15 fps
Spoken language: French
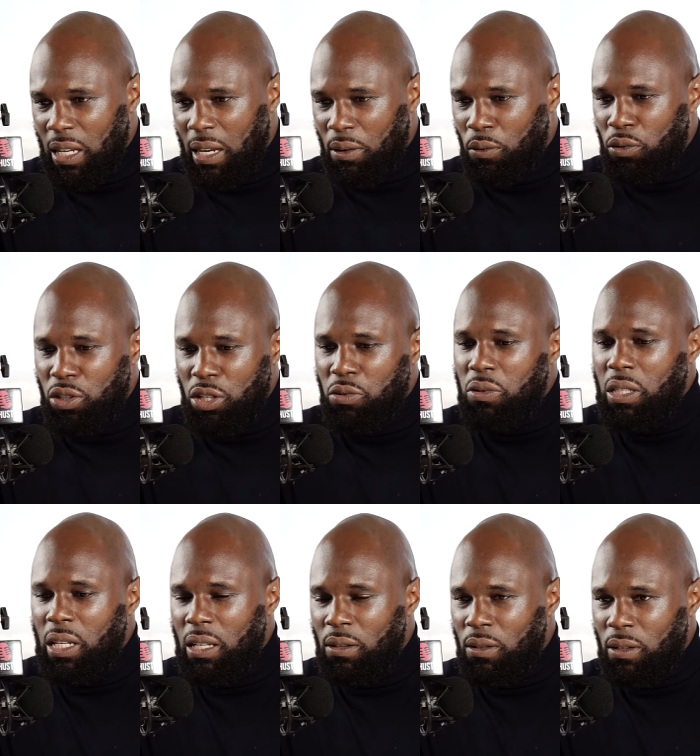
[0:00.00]
la
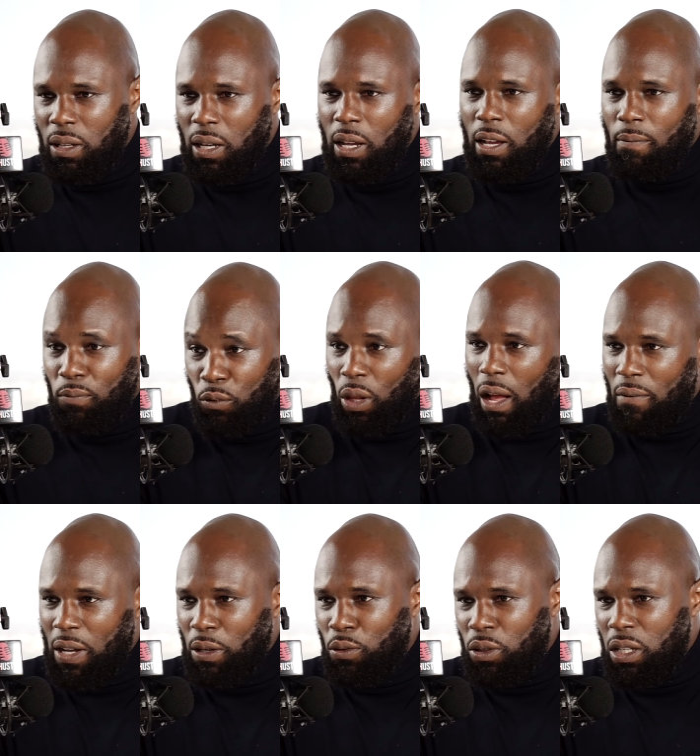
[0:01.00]
continuité de, du
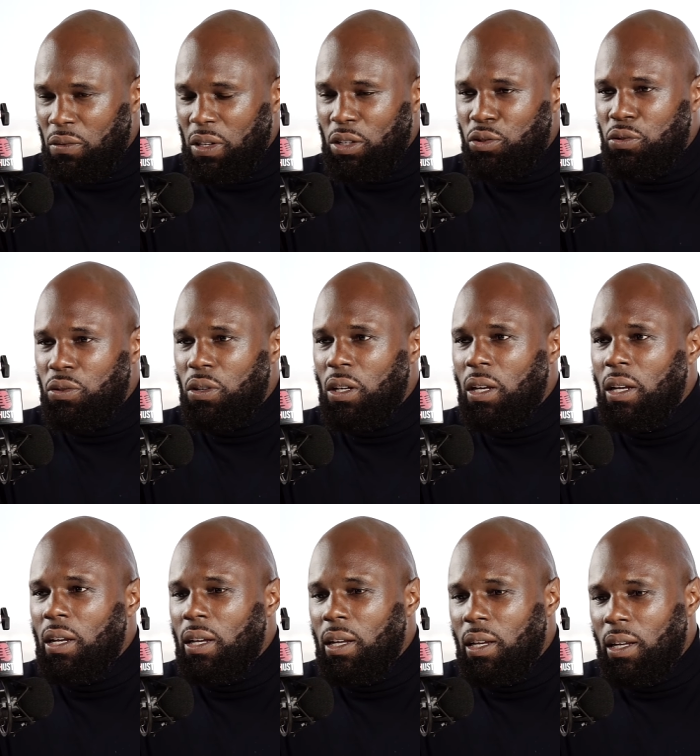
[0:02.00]
travail qu'on effectue.
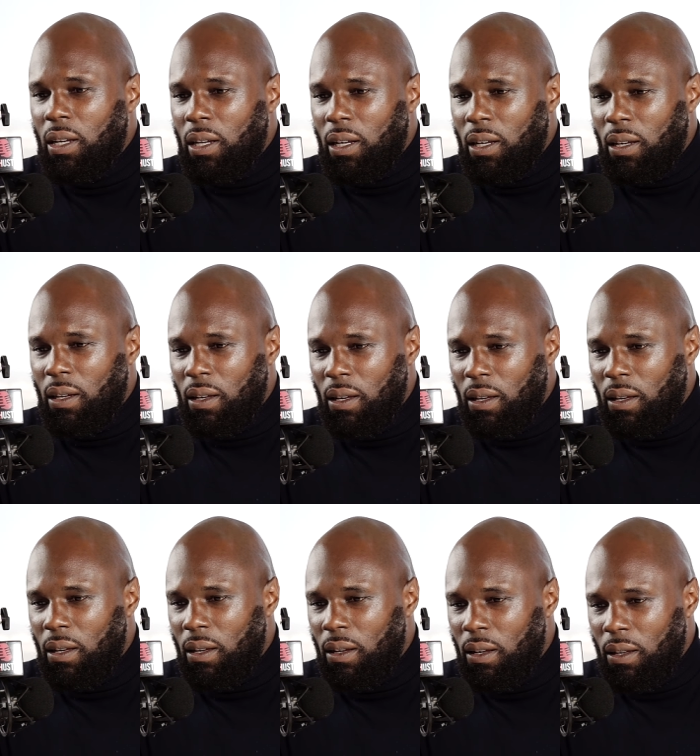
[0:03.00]

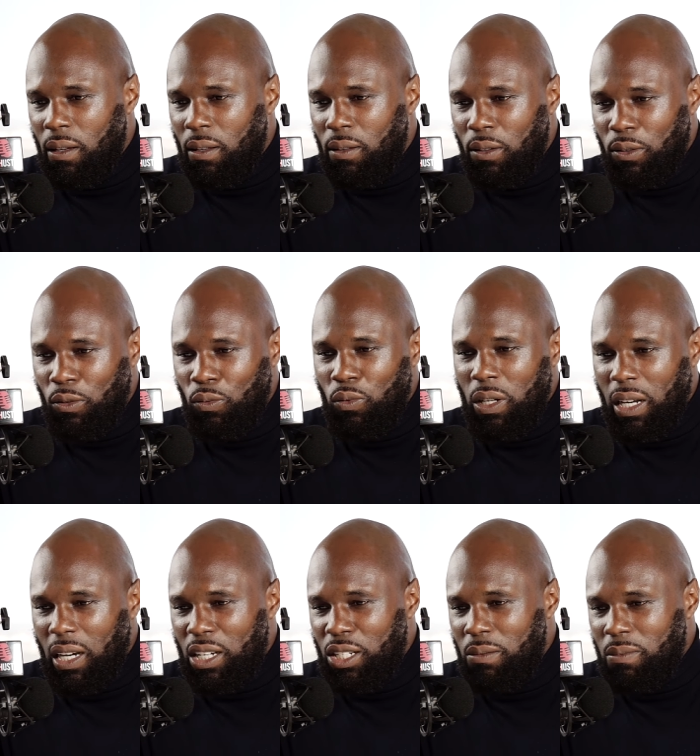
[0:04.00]
Euh, tous les
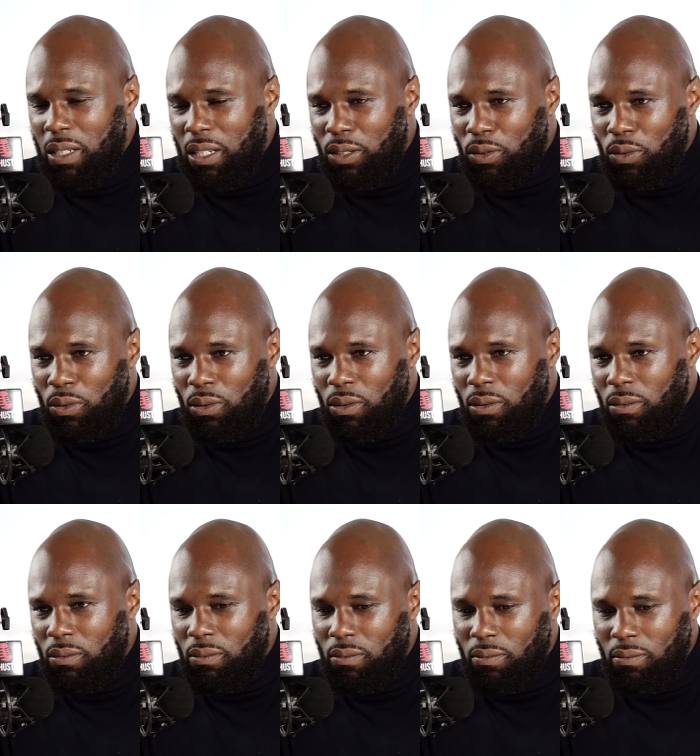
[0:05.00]
régimes qui sont